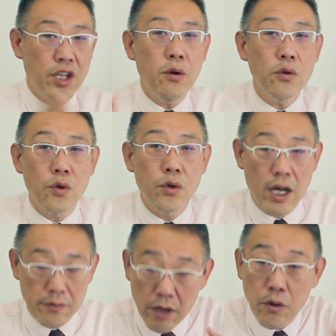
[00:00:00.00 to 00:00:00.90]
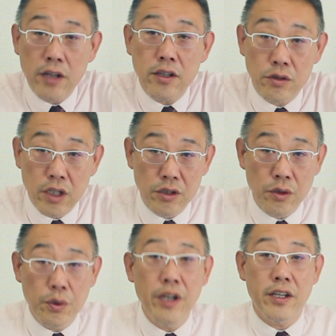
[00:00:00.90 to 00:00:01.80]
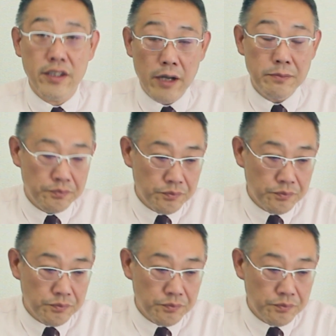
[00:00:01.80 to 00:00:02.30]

猫の方が、猫飼ってる人が非常に増えてきた。